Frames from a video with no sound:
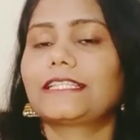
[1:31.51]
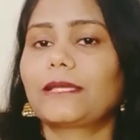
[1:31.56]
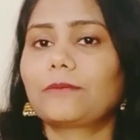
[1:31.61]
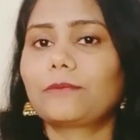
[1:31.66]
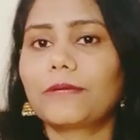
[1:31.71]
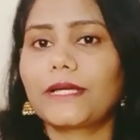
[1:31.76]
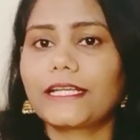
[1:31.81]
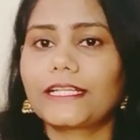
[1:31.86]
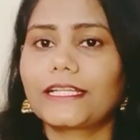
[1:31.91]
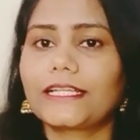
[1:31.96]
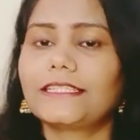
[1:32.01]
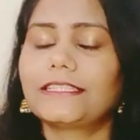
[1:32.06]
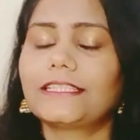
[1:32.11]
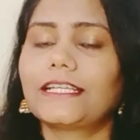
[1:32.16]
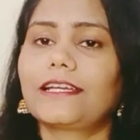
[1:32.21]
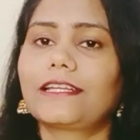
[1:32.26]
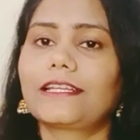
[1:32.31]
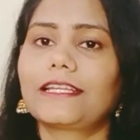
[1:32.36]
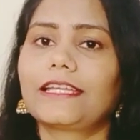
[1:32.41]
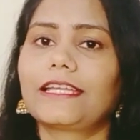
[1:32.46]
हम मार्केट जा
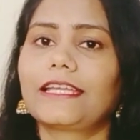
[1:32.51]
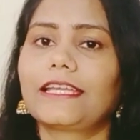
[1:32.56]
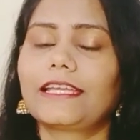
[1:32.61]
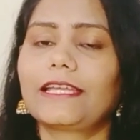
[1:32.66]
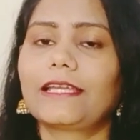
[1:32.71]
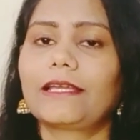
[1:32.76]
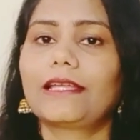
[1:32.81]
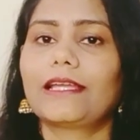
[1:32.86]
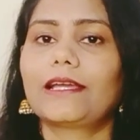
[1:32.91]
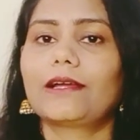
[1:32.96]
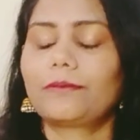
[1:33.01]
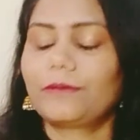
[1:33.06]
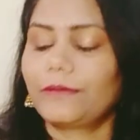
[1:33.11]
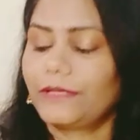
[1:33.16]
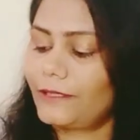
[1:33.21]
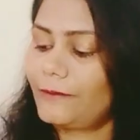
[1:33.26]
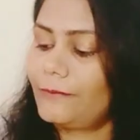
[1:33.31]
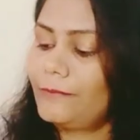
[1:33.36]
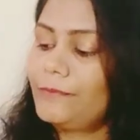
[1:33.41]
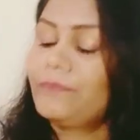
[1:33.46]
रहे हैं या
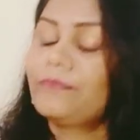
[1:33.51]
फिर